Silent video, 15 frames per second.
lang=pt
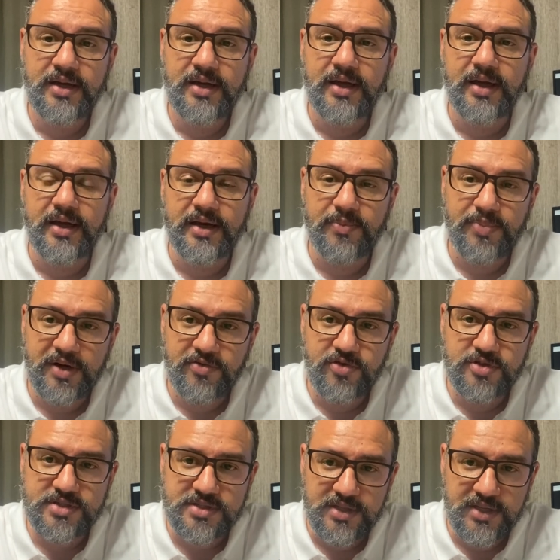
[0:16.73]
era para
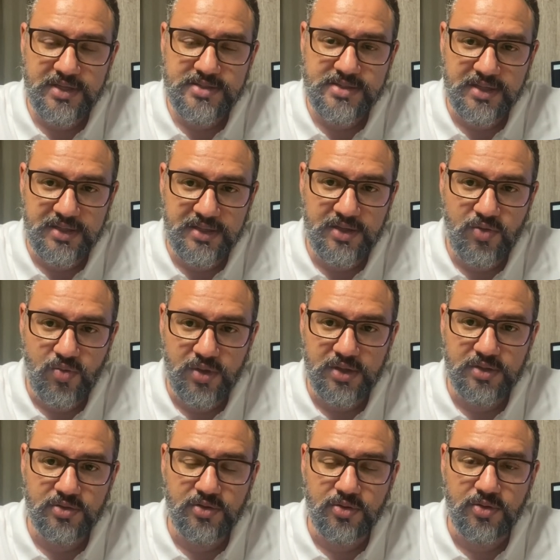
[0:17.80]
vocês aí,
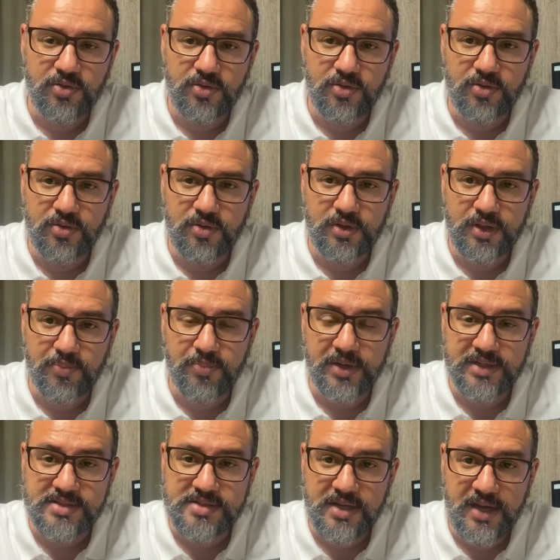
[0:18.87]
enquanto
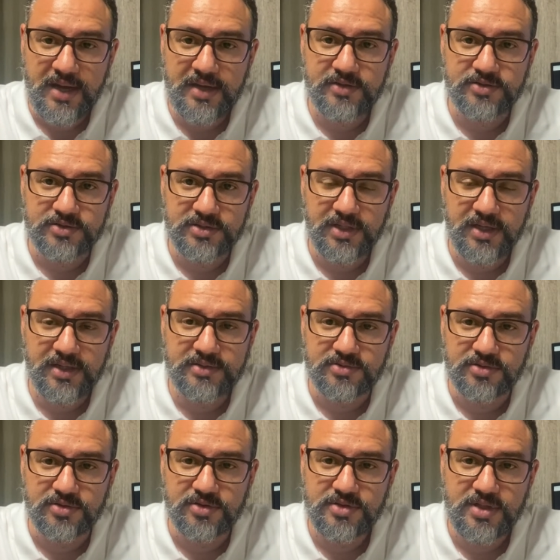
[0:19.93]
empresários, né,
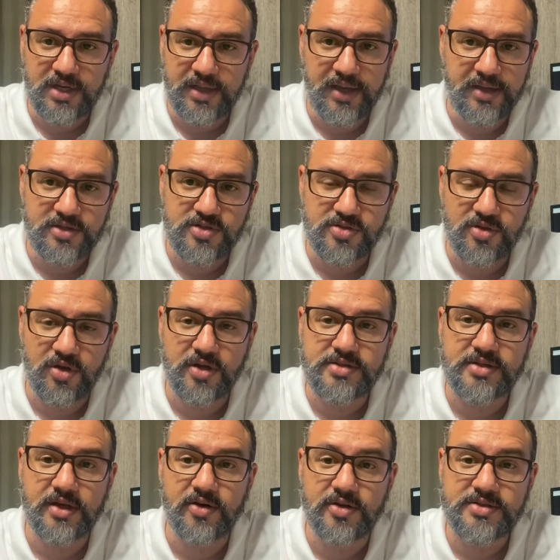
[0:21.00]
dos clientes nossos
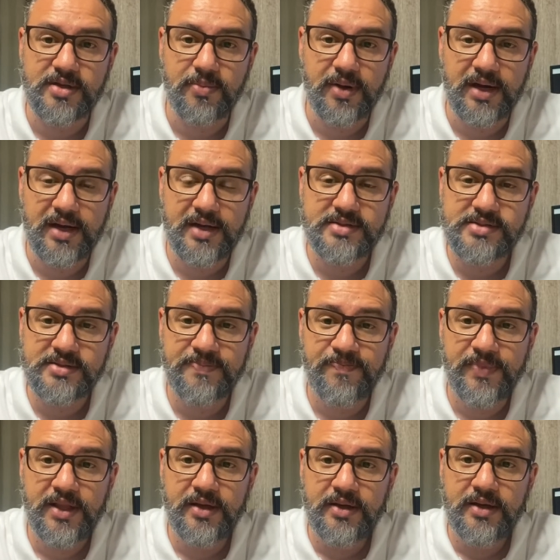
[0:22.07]
da nossa base,
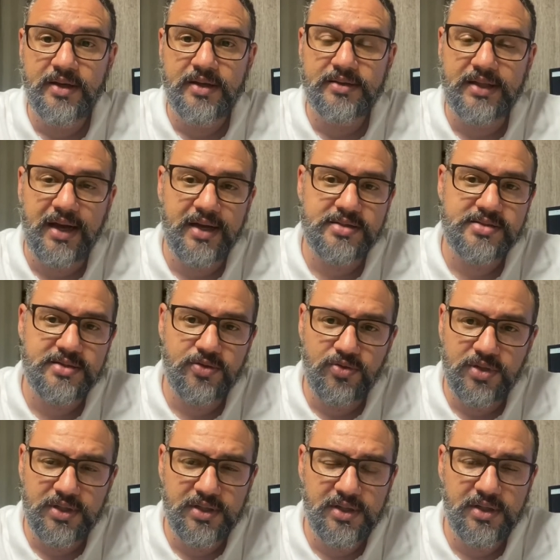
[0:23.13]
tá
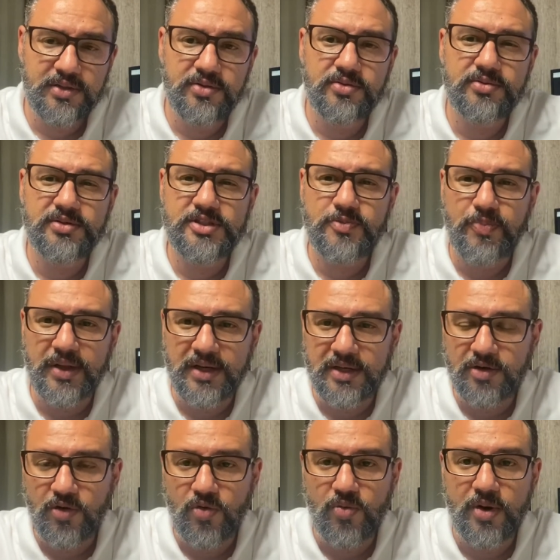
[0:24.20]
segurando,
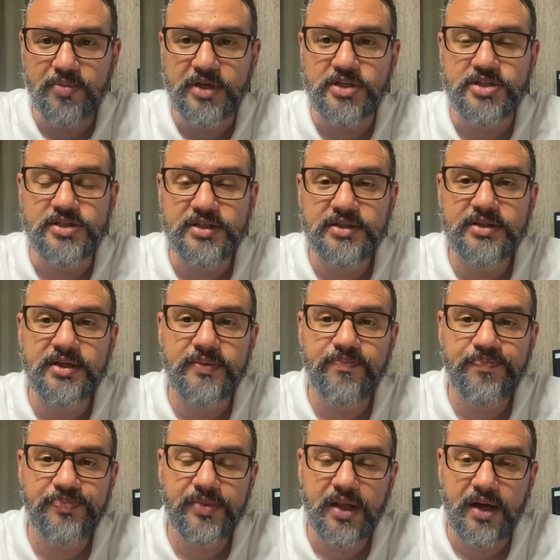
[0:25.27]
esperando alguma medida
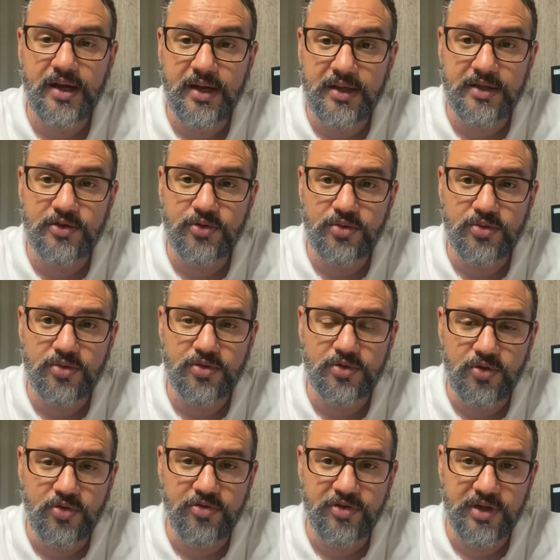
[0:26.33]
aí do, do
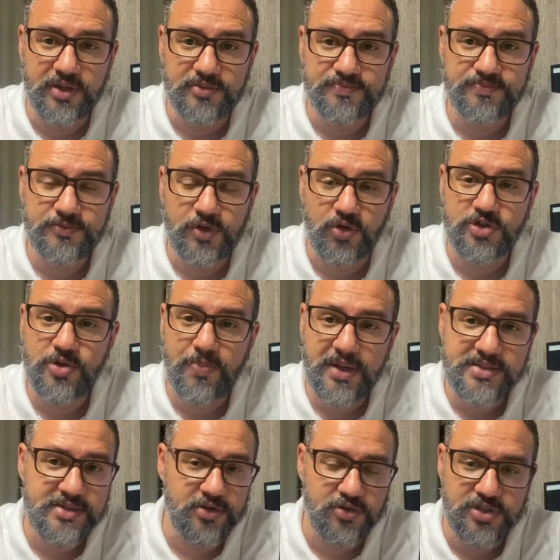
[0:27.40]
governo. Hoje eu
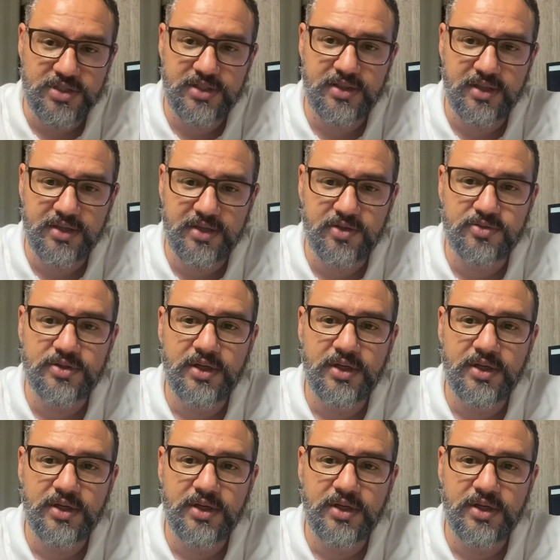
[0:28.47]
passei o dia inteiro